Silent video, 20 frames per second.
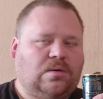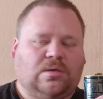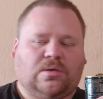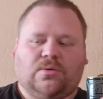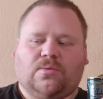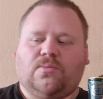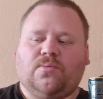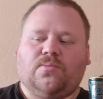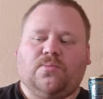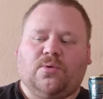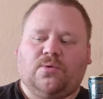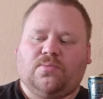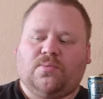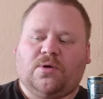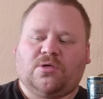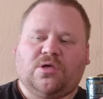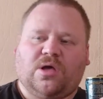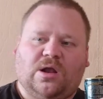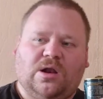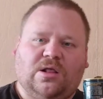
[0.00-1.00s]
Es wird
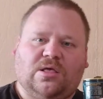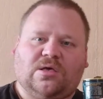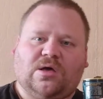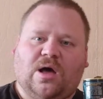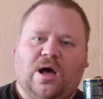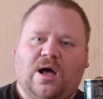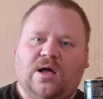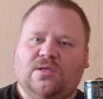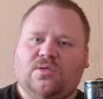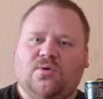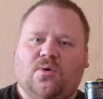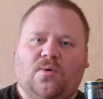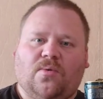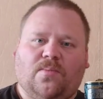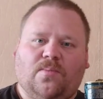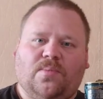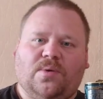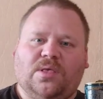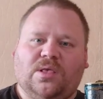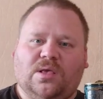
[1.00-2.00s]
wahrscheinlich kalt
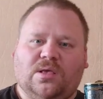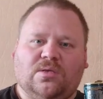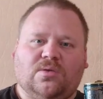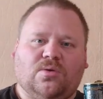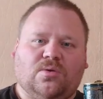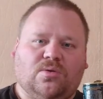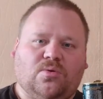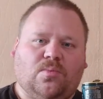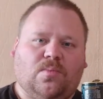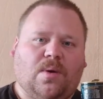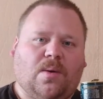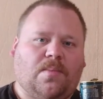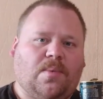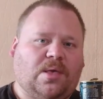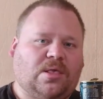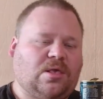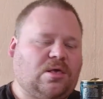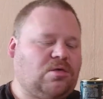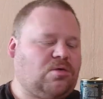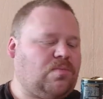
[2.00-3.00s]
noch ein bisschen eine Nummer
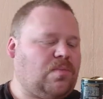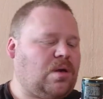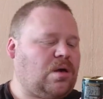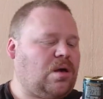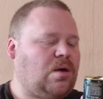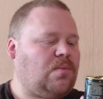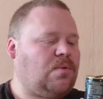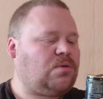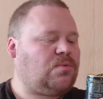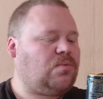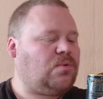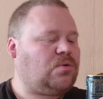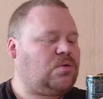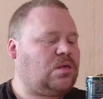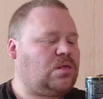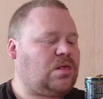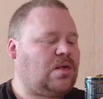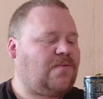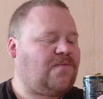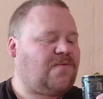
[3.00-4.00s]
besser schmecken, aber ich wollte es
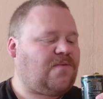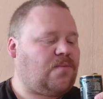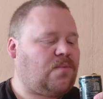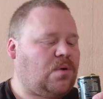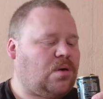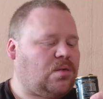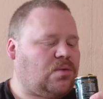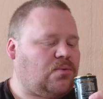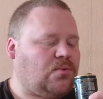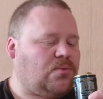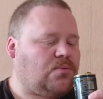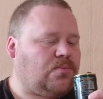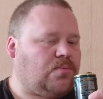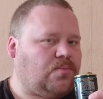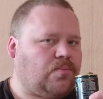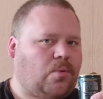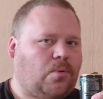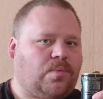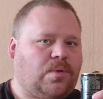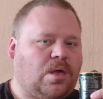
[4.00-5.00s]
jetzt einfach mal so
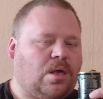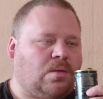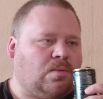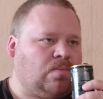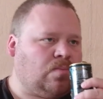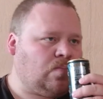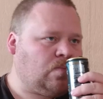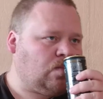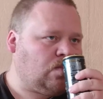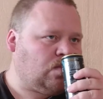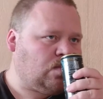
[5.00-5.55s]
probieren.